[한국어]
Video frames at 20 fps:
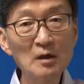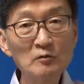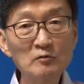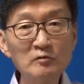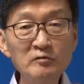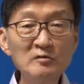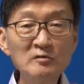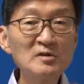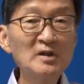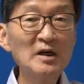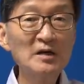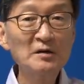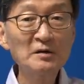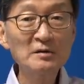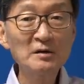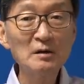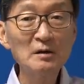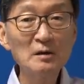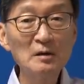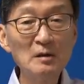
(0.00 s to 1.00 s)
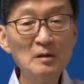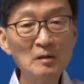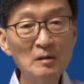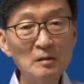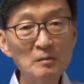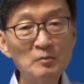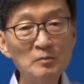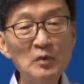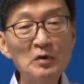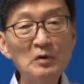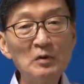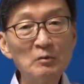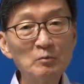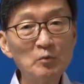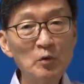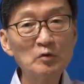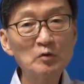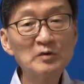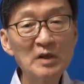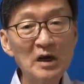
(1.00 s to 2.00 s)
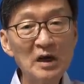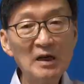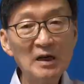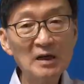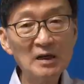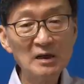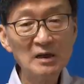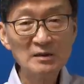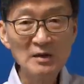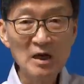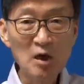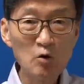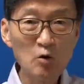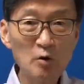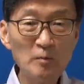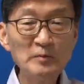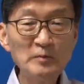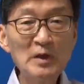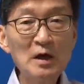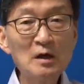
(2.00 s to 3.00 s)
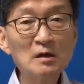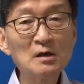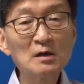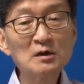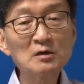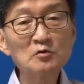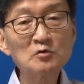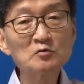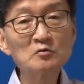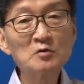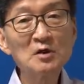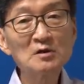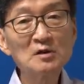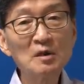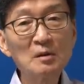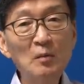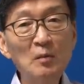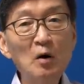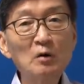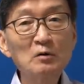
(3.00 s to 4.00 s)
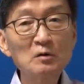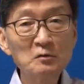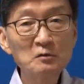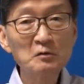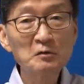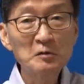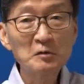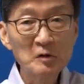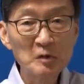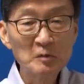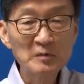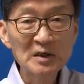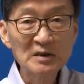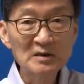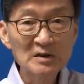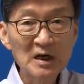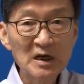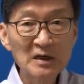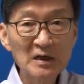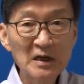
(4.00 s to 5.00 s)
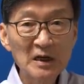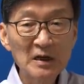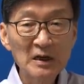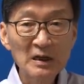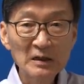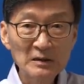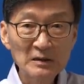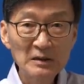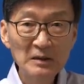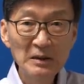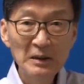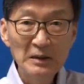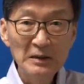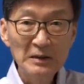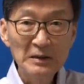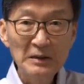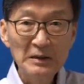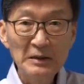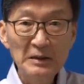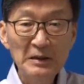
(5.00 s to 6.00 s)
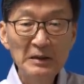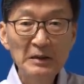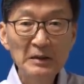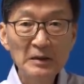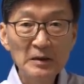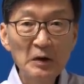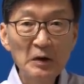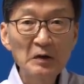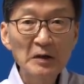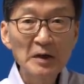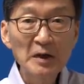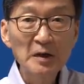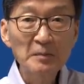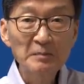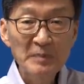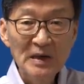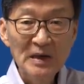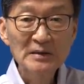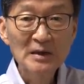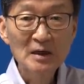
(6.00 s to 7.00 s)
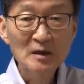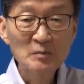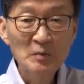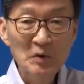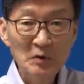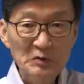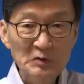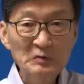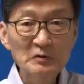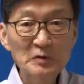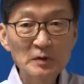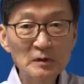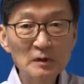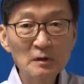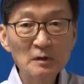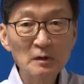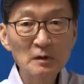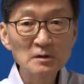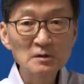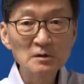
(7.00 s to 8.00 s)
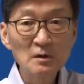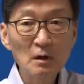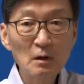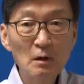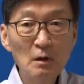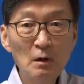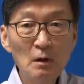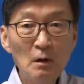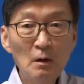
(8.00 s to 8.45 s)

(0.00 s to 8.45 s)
군사력이 뭐, 못 당하니까 야금야금 이렇게 중국한테 먹히고 있는 겁니다. 자기 나라 그, 이 영해 바다를 먹히고 있는 거죠.